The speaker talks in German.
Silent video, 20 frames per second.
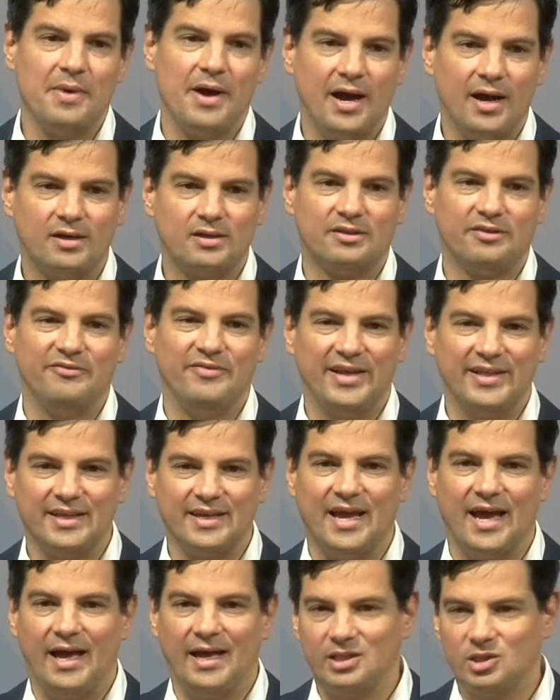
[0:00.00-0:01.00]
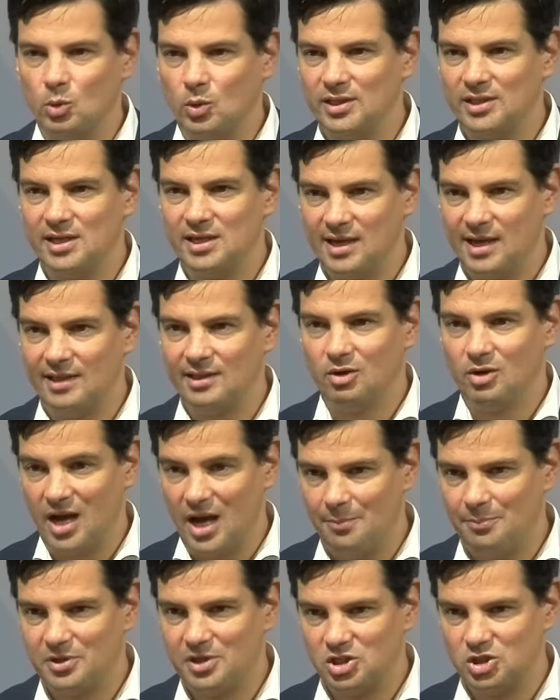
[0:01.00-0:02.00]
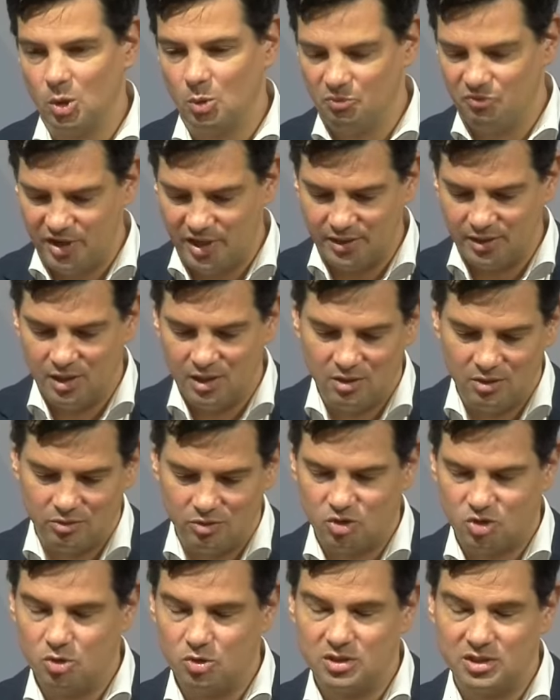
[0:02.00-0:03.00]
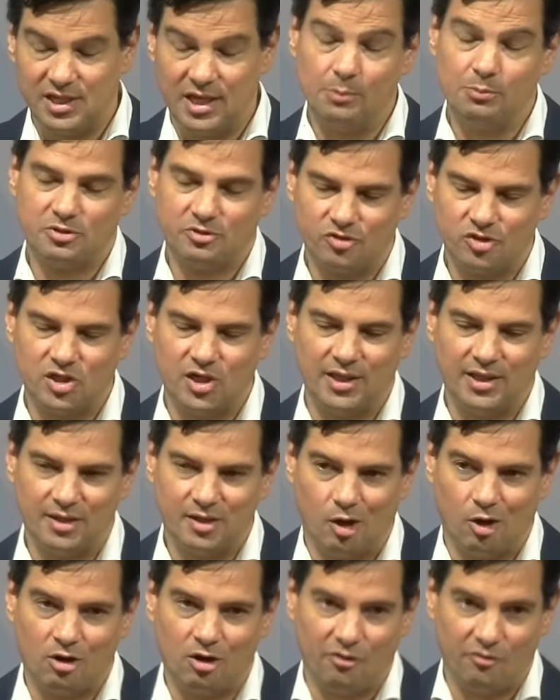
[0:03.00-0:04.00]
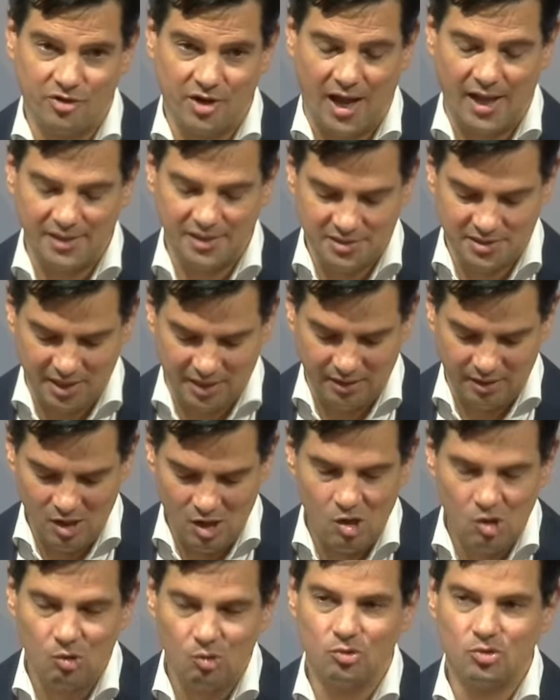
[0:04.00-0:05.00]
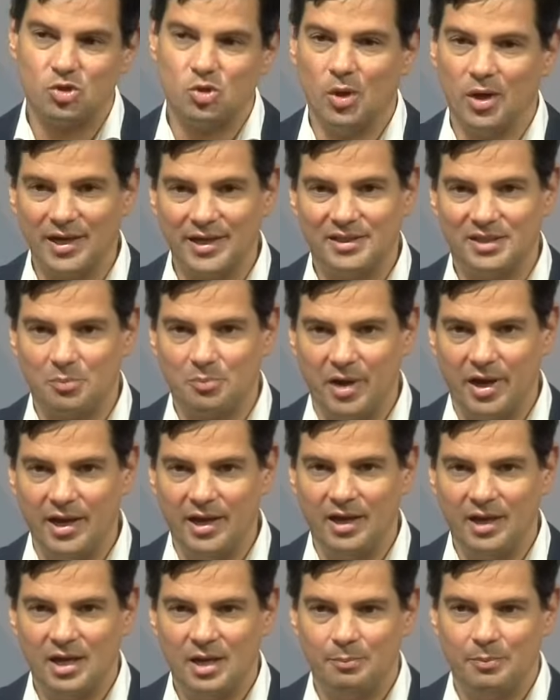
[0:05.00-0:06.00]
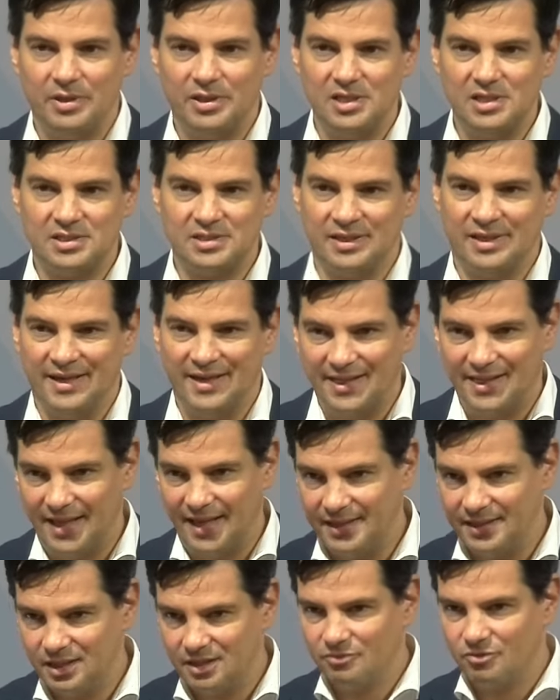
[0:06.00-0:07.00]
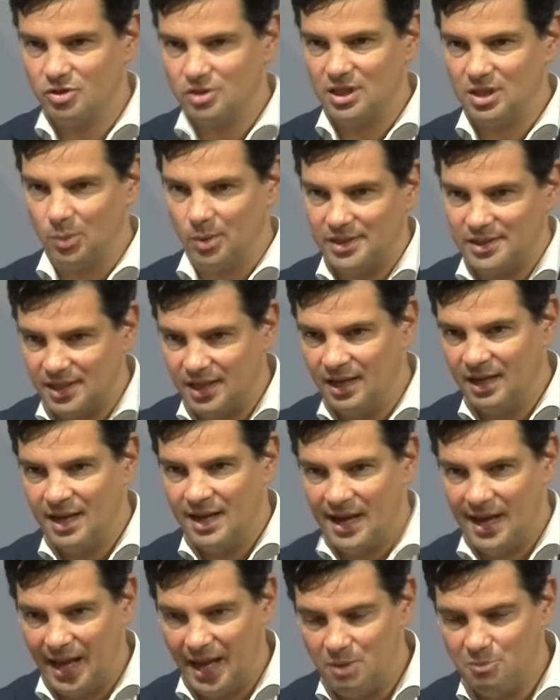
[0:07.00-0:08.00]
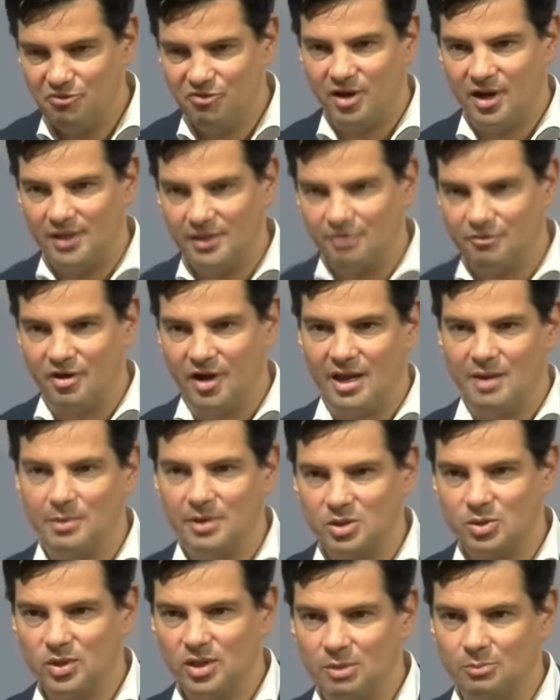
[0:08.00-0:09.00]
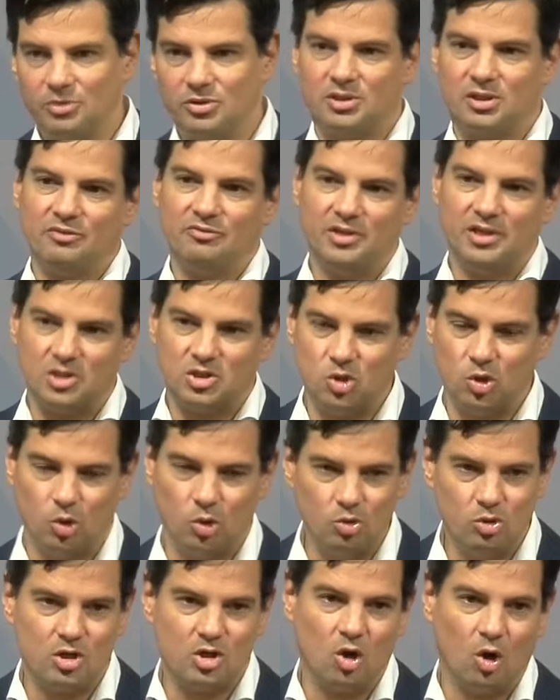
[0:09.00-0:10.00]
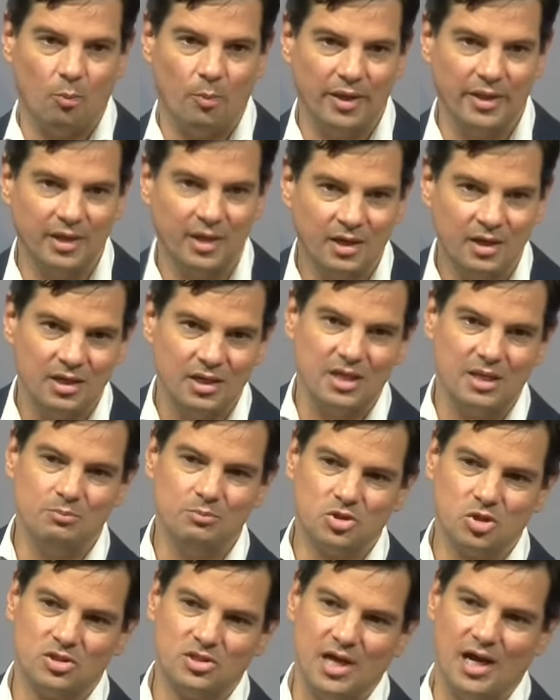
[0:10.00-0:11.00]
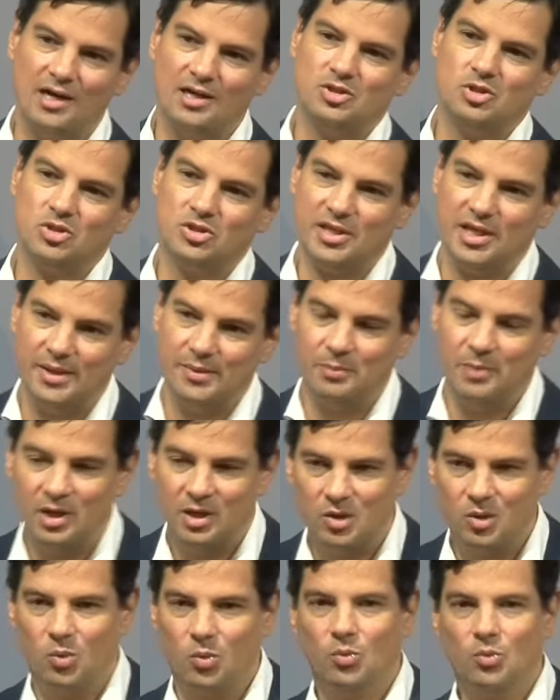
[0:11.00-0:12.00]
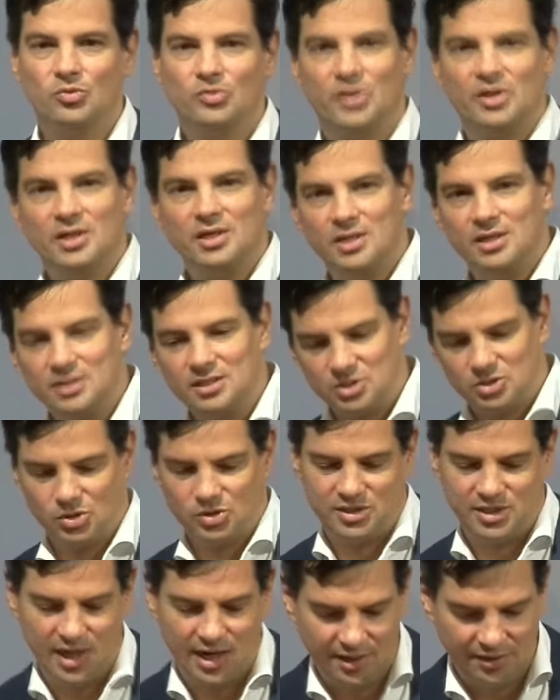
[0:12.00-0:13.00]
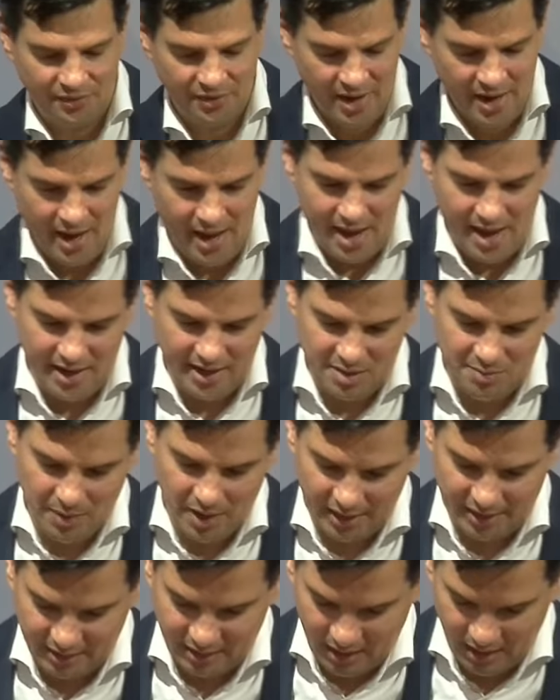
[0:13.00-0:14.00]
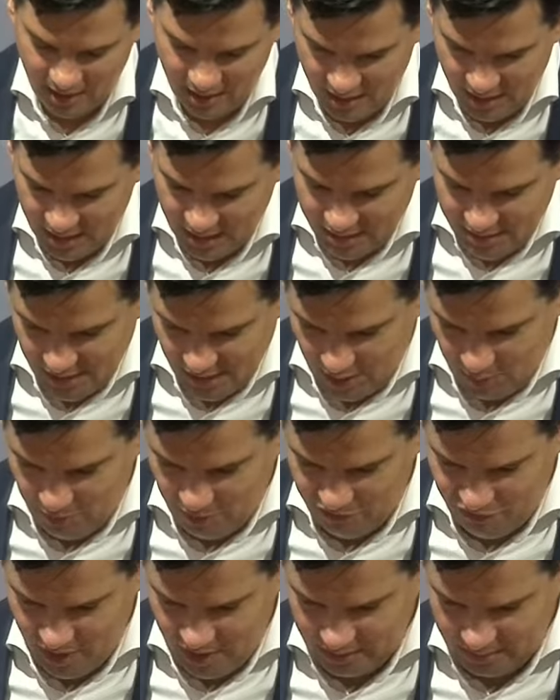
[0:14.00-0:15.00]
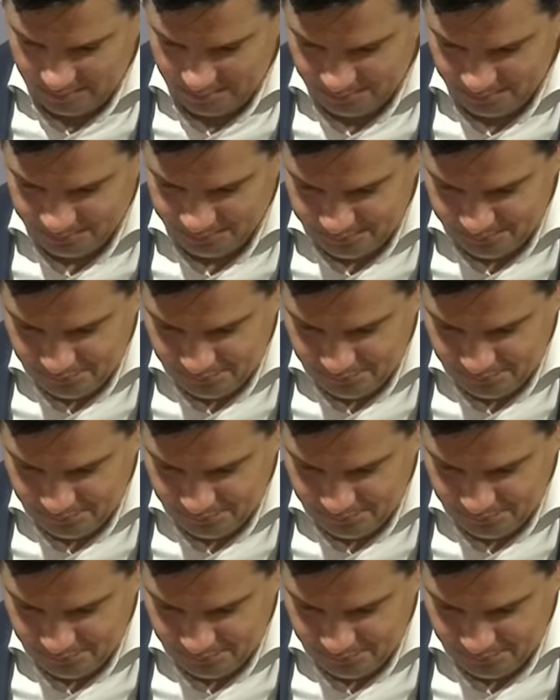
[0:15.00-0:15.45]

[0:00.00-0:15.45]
gemacht werden kann, dorthin kann auch abgeschoben werden und da sind selbstverständlich auch Afghanistan und Syrien dabei, bei diesen Ländern, wo die Leute heimfahren auf Heimaturlaub und dann wieder zurückkommen im Sozialsystem und in der sozialen Hängematte sich befinden